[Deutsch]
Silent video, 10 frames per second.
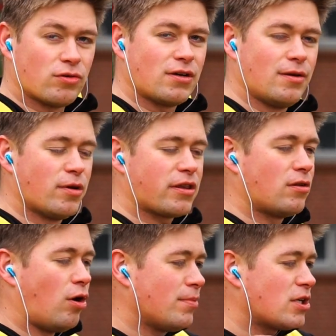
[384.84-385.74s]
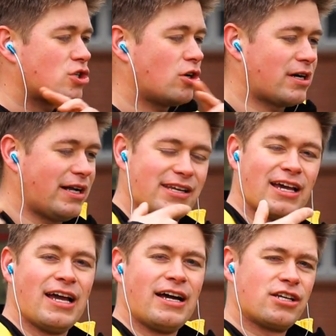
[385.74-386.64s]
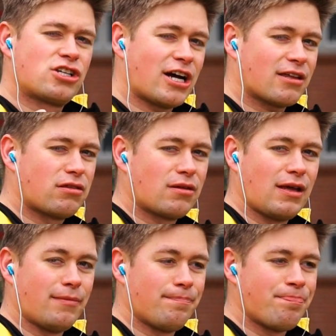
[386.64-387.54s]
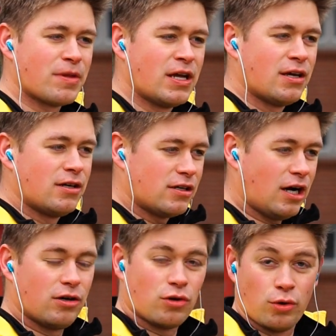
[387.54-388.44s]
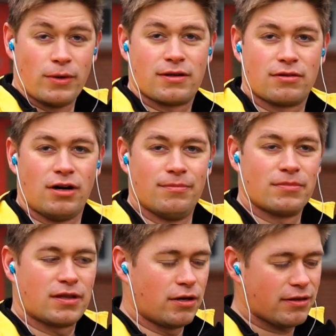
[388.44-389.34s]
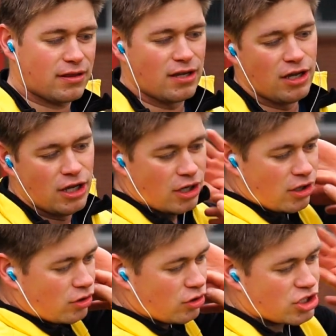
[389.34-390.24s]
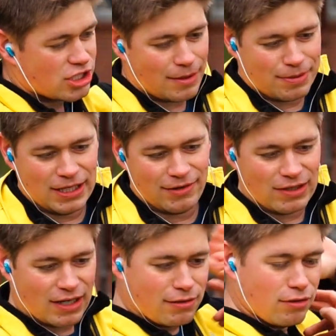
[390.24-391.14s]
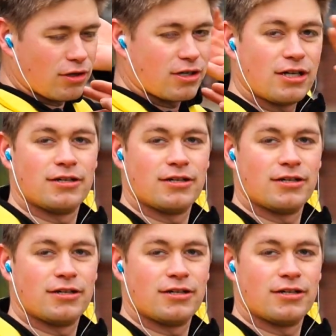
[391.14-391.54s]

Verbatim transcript: unten nehmen müssen, um den Stock halt die Chance zu geben, ja, noch rüber zu kommen. Sonst rutscht ab hier wieder zurück.